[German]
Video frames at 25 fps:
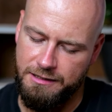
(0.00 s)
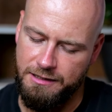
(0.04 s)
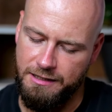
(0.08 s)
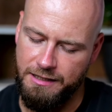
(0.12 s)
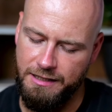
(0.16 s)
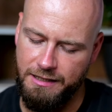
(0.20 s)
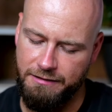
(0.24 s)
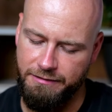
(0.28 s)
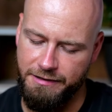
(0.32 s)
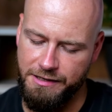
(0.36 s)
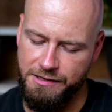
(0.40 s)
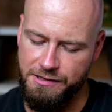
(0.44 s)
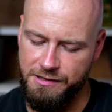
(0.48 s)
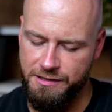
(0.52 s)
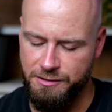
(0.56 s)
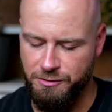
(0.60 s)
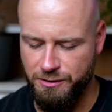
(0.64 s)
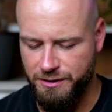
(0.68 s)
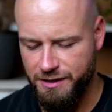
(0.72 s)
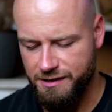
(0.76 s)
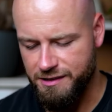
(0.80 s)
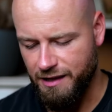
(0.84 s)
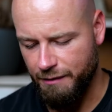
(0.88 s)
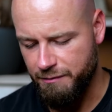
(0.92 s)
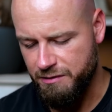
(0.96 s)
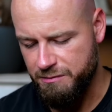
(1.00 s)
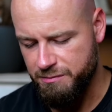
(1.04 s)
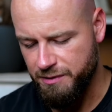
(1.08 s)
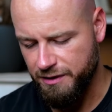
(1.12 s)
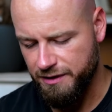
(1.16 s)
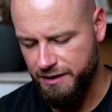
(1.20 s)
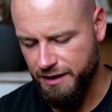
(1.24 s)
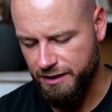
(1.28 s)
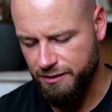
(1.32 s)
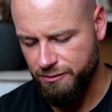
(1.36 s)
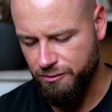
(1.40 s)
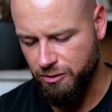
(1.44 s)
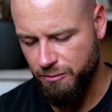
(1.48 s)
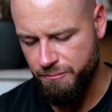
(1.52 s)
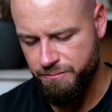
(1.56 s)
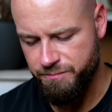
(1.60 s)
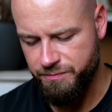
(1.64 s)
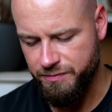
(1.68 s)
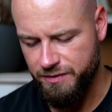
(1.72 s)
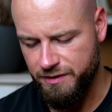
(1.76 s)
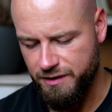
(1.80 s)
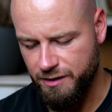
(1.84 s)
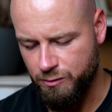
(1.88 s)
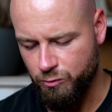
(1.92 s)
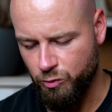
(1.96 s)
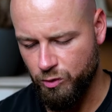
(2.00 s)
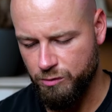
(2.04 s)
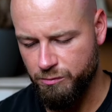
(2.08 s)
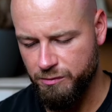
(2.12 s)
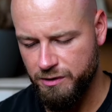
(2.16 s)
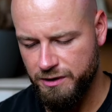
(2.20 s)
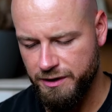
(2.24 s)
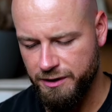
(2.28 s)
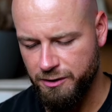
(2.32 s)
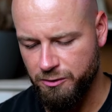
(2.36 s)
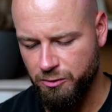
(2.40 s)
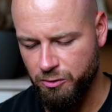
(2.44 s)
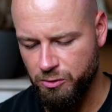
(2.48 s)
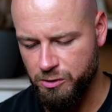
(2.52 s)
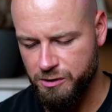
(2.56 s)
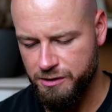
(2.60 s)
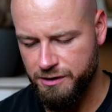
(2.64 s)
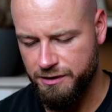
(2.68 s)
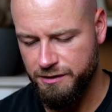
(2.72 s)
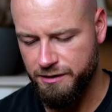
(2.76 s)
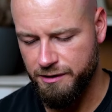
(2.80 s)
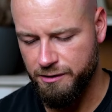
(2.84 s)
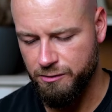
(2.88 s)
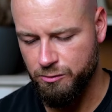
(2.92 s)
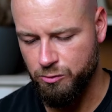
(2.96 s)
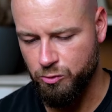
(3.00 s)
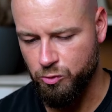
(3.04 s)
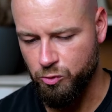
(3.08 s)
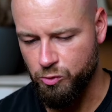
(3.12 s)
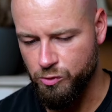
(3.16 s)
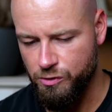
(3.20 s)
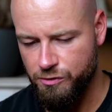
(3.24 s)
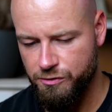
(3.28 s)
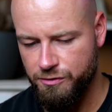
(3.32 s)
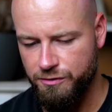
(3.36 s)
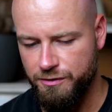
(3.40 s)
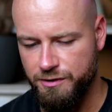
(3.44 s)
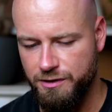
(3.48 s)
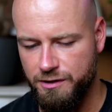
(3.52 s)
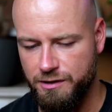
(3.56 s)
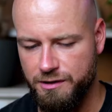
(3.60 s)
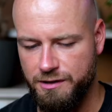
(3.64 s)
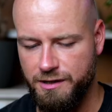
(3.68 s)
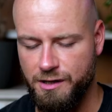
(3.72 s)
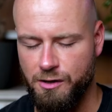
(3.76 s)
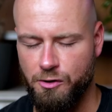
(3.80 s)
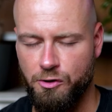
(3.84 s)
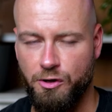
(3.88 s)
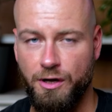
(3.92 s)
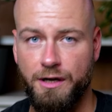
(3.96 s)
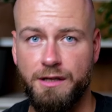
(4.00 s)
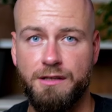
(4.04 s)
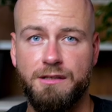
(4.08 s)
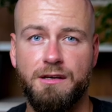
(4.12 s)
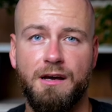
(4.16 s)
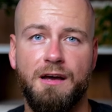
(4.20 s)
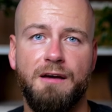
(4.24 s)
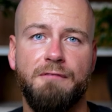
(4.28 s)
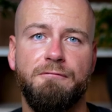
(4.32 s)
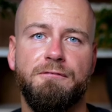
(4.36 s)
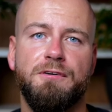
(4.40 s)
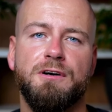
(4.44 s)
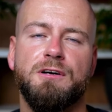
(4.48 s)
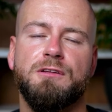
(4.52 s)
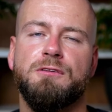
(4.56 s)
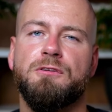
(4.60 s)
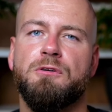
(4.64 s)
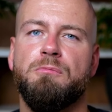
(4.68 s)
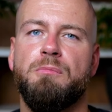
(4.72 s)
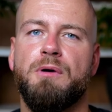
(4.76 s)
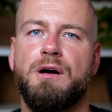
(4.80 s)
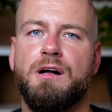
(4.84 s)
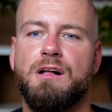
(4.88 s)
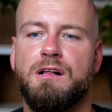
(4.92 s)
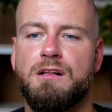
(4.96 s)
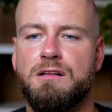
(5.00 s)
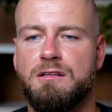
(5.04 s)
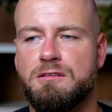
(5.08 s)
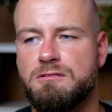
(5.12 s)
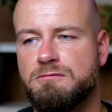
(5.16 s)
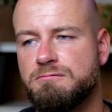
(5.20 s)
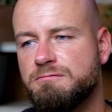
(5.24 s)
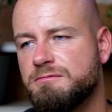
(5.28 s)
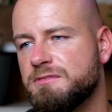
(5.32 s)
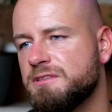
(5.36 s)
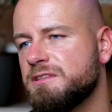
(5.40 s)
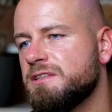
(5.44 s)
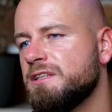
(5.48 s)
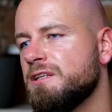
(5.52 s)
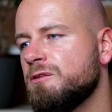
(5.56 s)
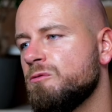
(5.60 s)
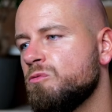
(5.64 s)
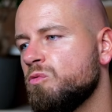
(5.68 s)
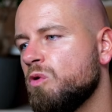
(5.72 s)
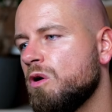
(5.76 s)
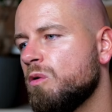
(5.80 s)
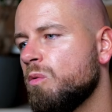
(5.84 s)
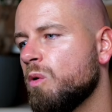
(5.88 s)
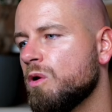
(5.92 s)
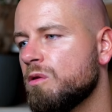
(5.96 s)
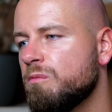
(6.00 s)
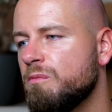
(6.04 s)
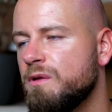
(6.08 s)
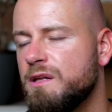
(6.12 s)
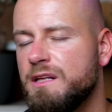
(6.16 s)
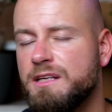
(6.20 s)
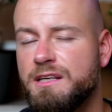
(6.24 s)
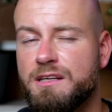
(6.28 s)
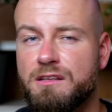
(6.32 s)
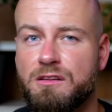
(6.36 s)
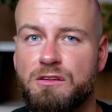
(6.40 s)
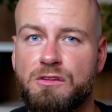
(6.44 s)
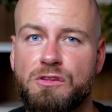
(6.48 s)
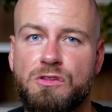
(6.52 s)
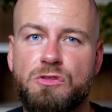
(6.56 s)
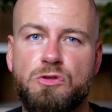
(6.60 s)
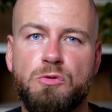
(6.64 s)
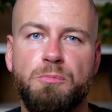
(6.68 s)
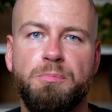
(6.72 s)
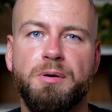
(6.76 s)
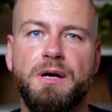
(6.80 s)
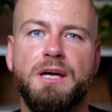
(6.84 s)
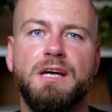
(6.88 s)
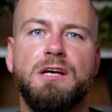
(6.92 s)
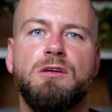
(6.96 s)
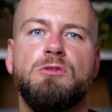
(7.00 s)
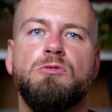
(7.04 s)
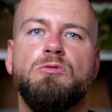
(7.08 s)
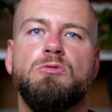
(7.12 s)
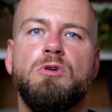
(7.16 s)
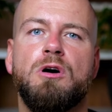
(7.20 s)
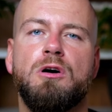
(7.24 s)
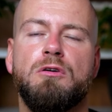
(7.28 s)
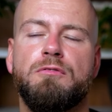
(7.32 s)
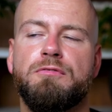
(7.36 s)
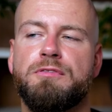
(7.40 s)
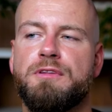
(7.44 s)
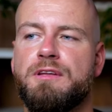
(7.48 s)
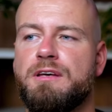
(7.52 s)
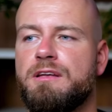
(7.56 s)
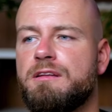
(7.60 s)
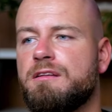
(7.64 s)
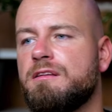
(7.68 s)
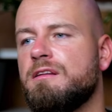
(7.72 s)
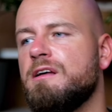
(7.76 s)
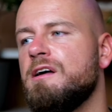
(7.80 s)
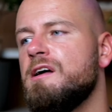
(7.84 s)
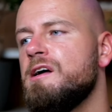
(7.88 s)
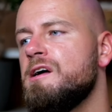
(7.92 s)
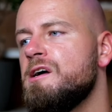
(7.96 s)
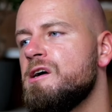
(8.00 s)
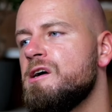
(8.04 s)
Ja, weiß nicht. Und jetzt habe ich mir gedacht, komm, den One Million Gold, den holst du dir. Der scheint ja einfach nochmal den Ur One Million zu bringen, nur auf den